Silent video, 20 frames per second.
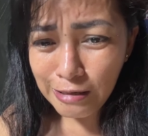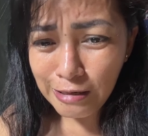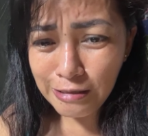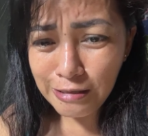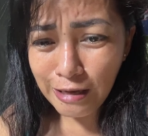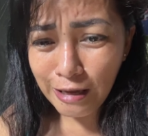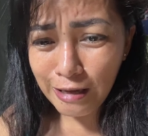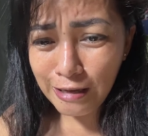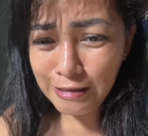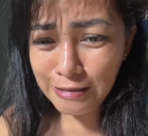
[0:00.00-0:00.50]
Ay
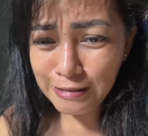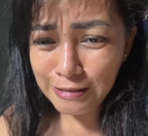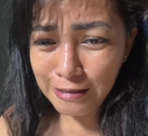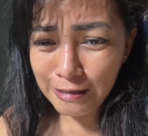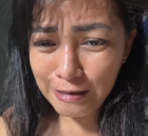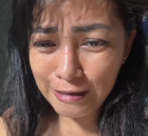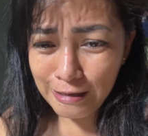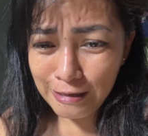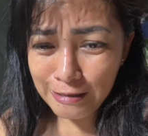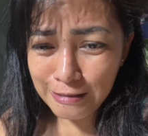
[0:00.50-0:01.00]
na si
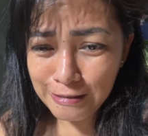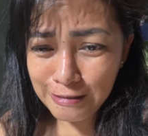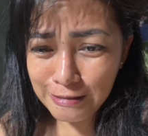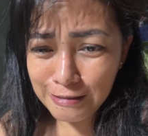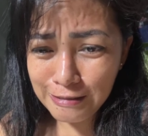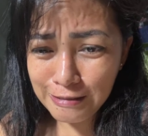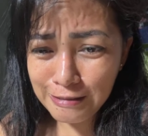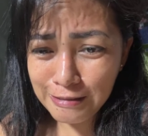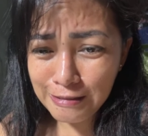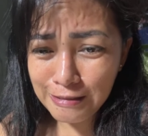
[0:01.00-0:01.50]
Kestres.
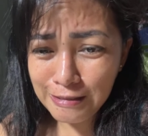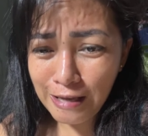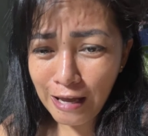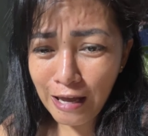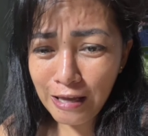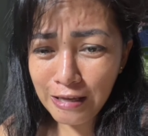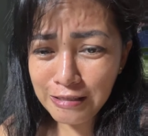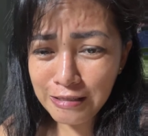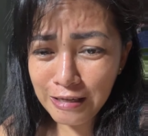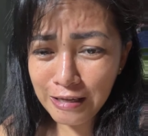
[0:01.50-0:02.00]

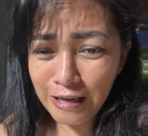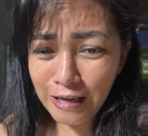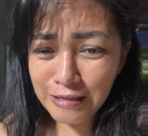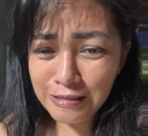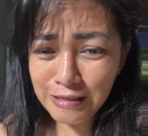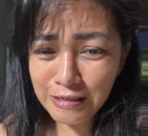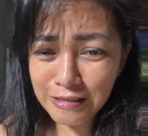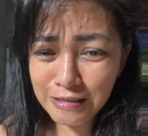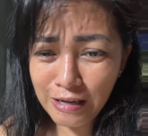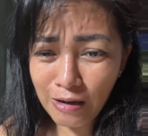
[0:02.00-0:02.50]
Ay si
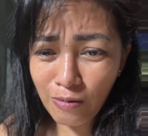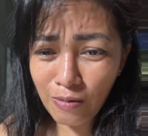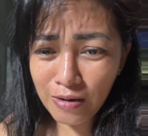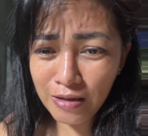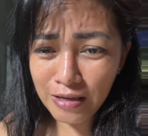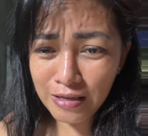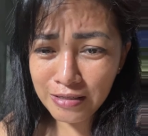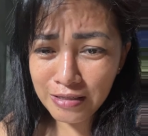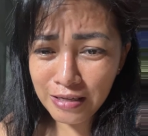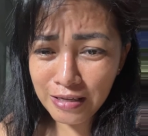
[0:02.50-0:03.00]
Kestres
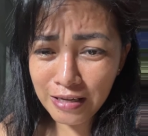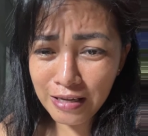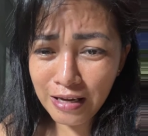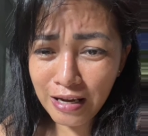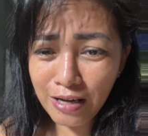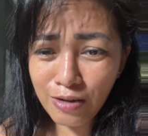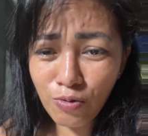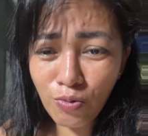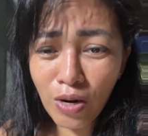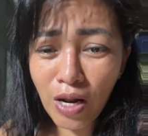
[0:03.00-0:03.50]
kawang
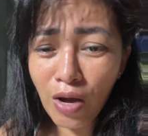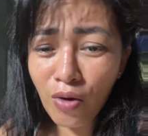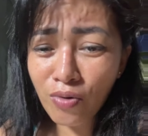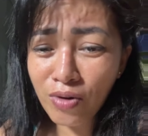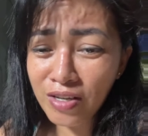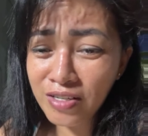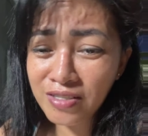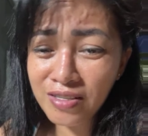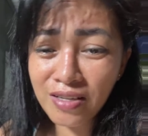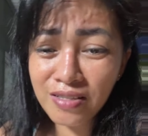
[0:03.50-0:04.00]
isingian.
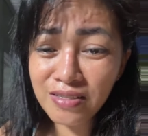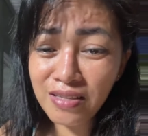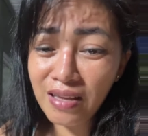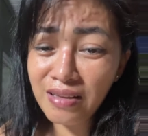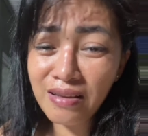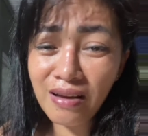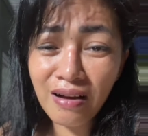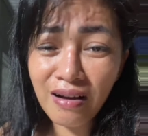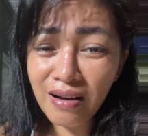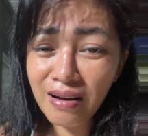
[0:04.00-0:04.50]
Wala ko na stay
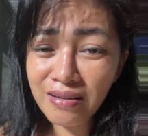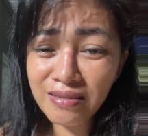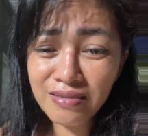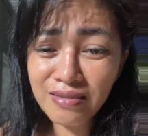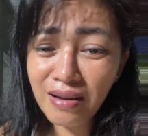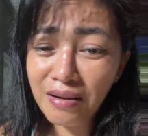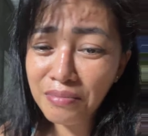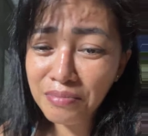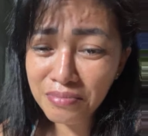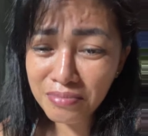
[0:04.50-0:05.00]
sa iya.
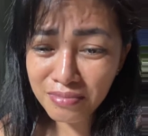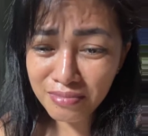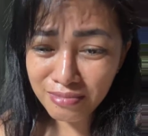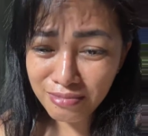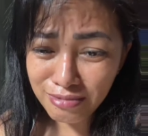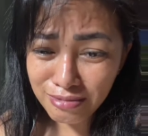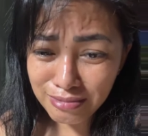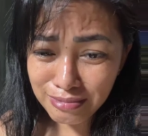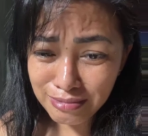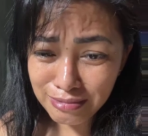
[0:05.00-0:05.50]
Hadam.